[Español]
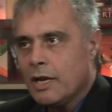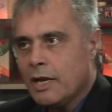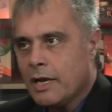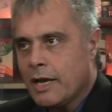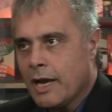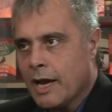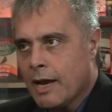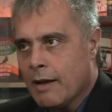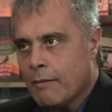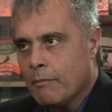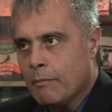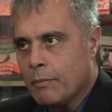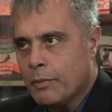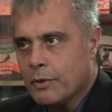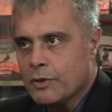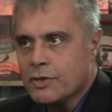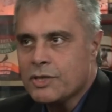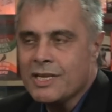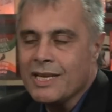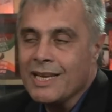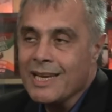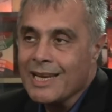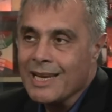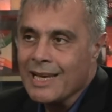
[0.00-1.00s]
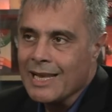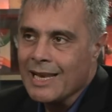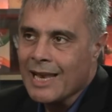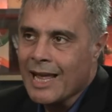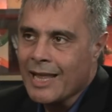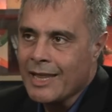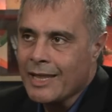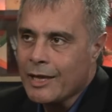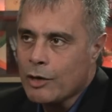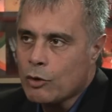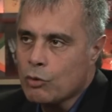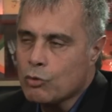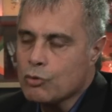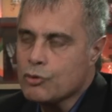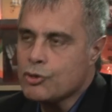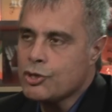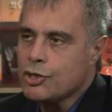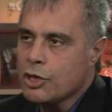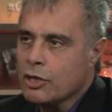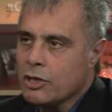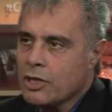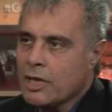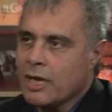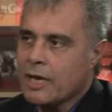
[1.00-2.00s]
del campo, sigue la
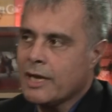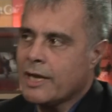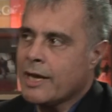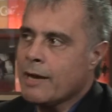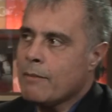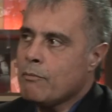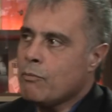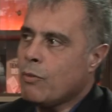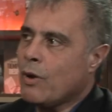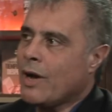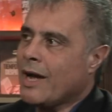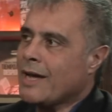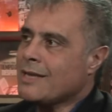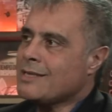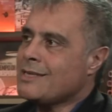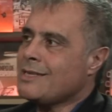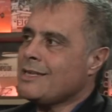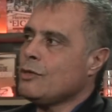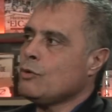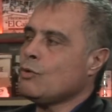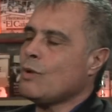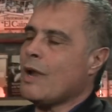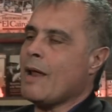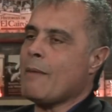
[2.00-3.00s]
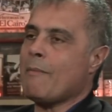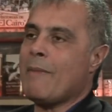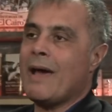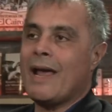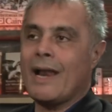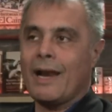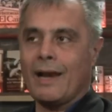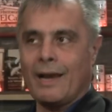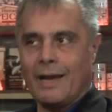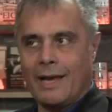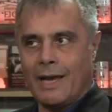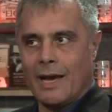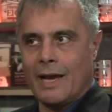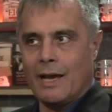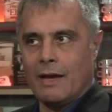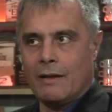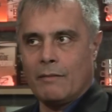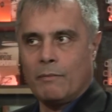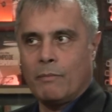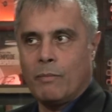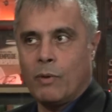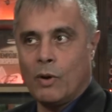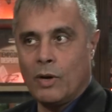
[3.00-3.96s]
discusión del campo que ha sido una marca